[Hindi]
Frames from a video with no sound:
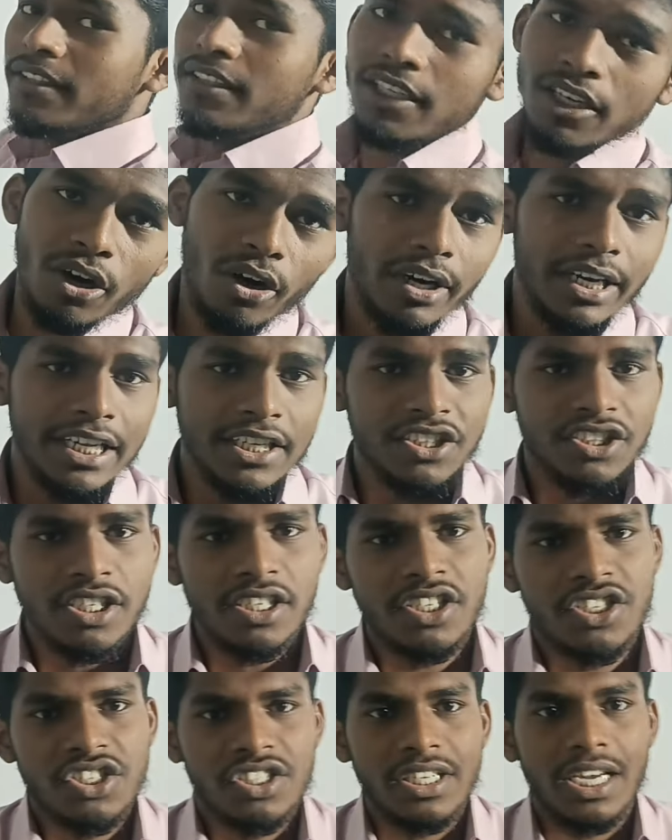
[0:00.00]
लिख दी और
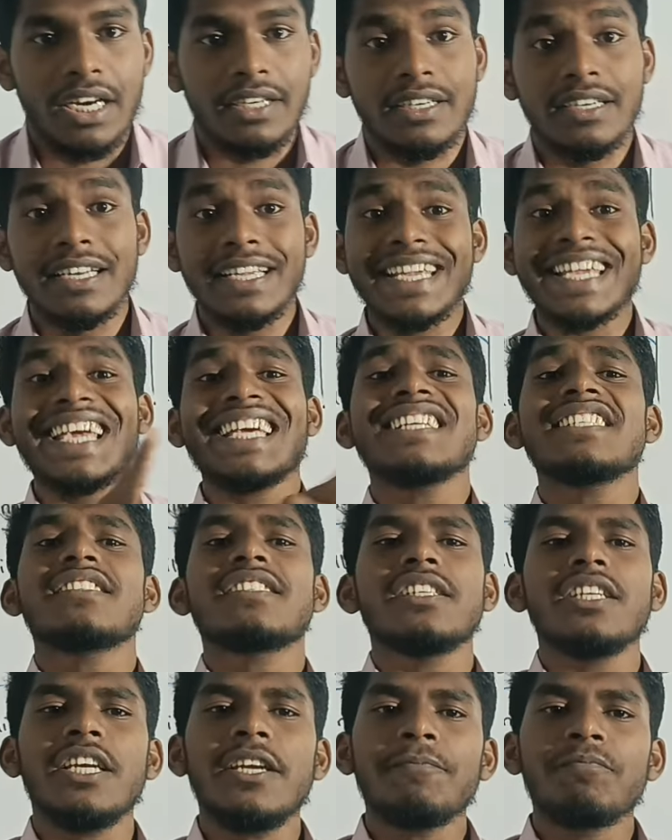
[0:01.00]
लेक्चर स्टार्ट
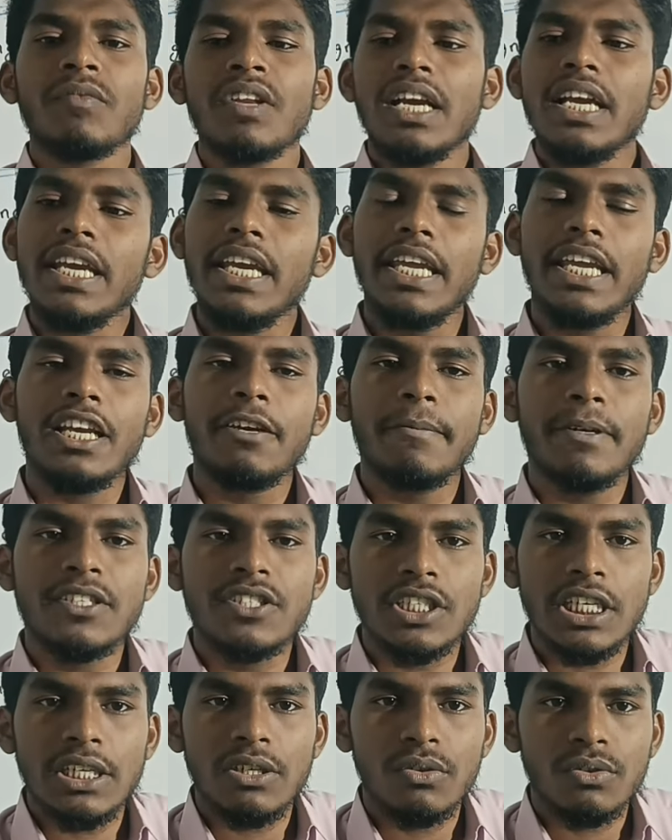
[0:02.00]
कैसे एक
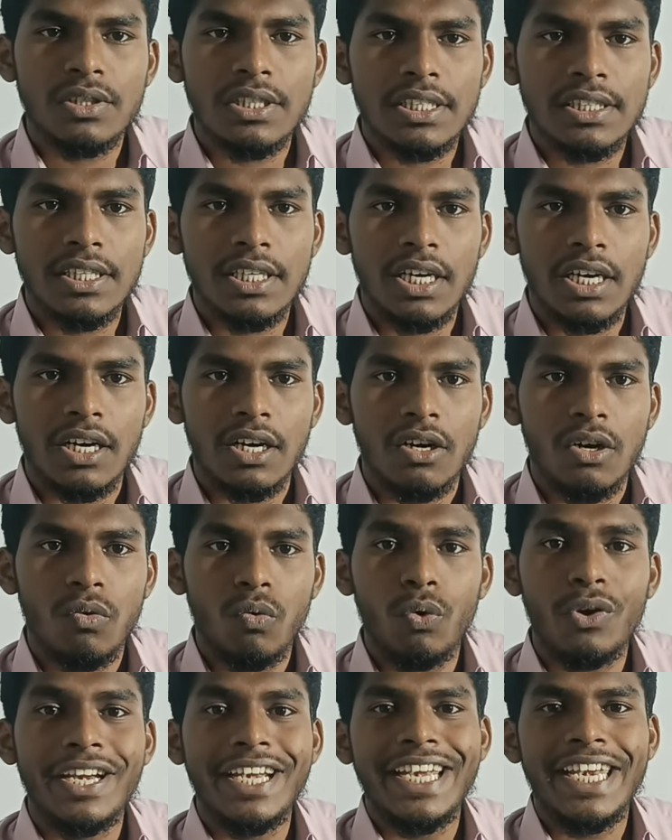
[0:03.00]
बच्चा होता था
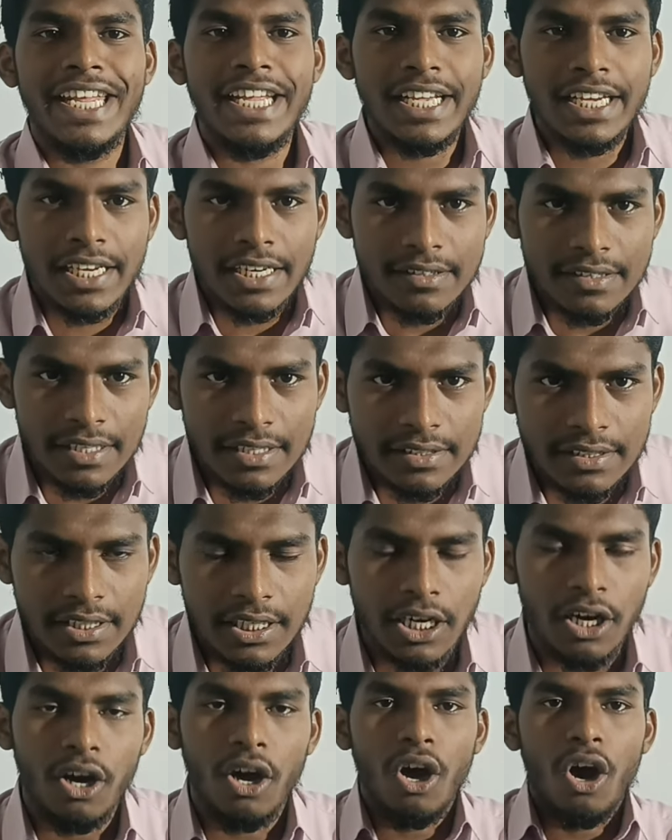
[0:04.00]
वो रीडिंग करता
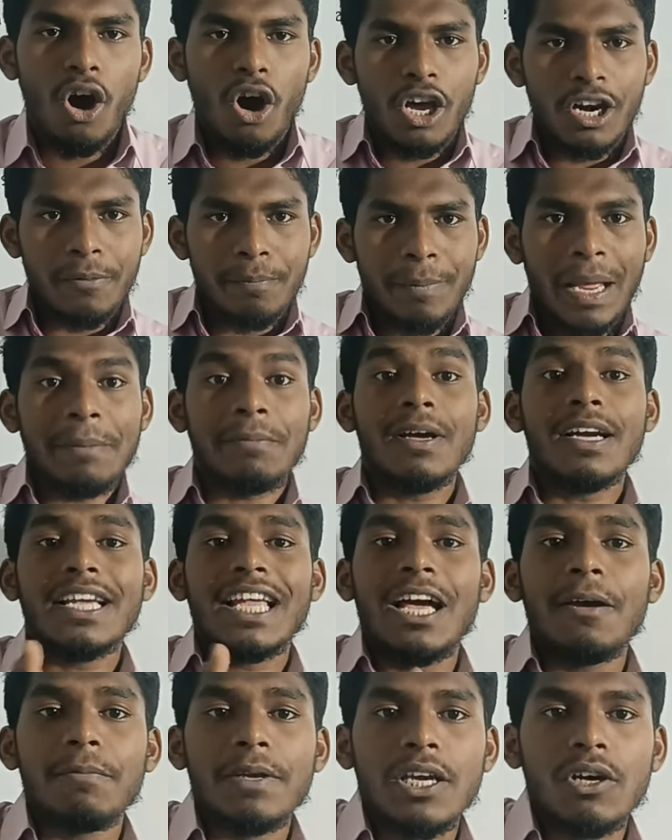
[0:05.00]
था और मैम
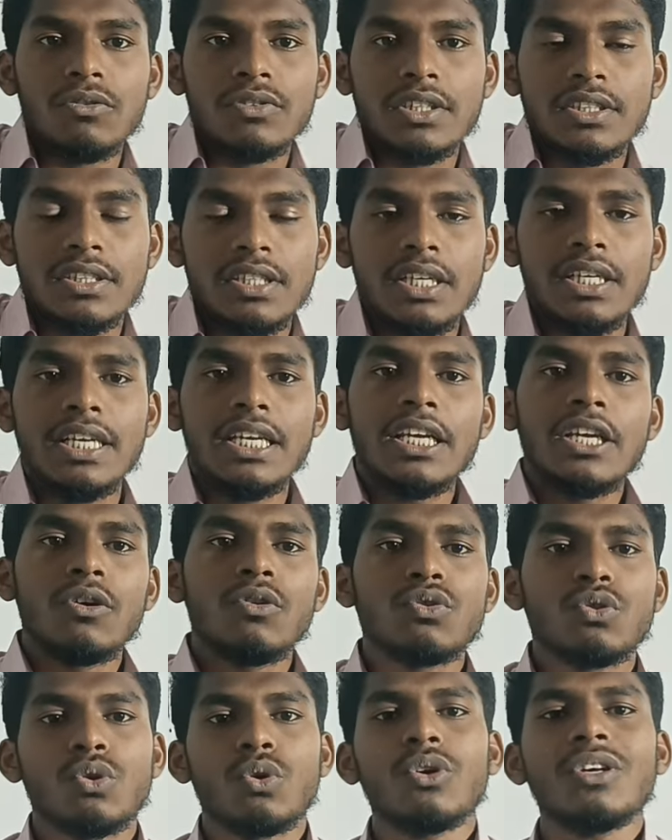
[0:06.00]
का काम क्या होता
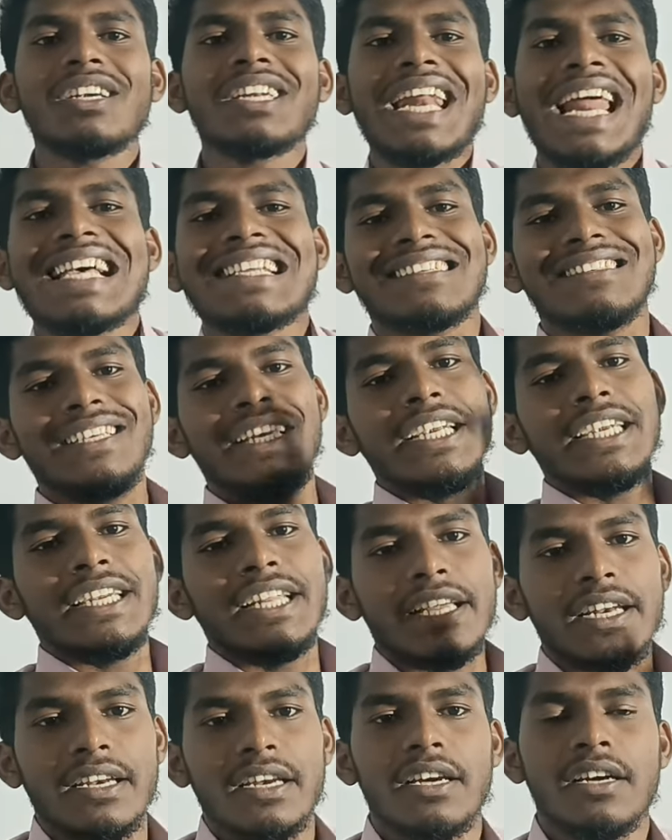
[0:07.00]
था उसको
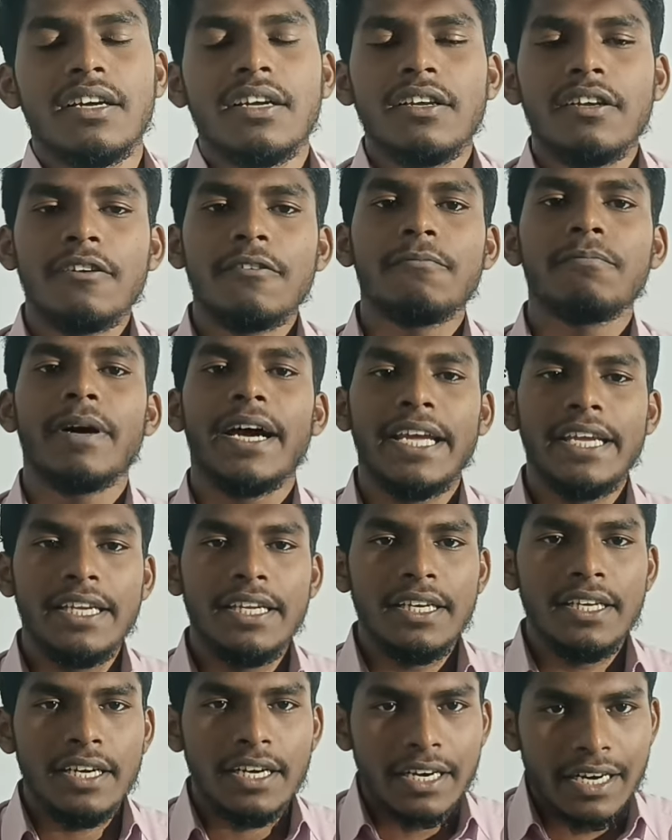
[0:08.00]
ट्रांसलेट करना
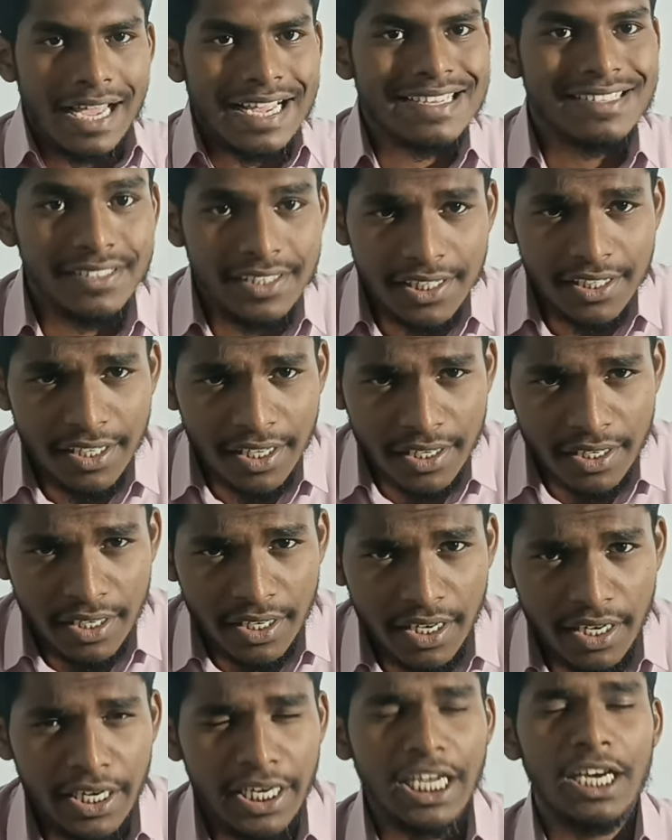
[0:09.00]
भाई ट्रांसलेट
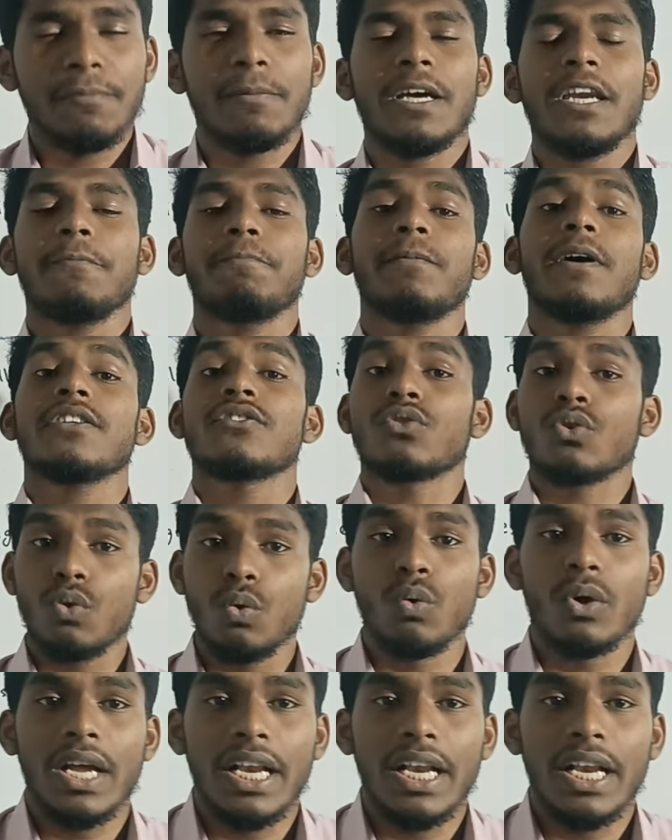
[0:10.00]
करने के लिए हमारे पास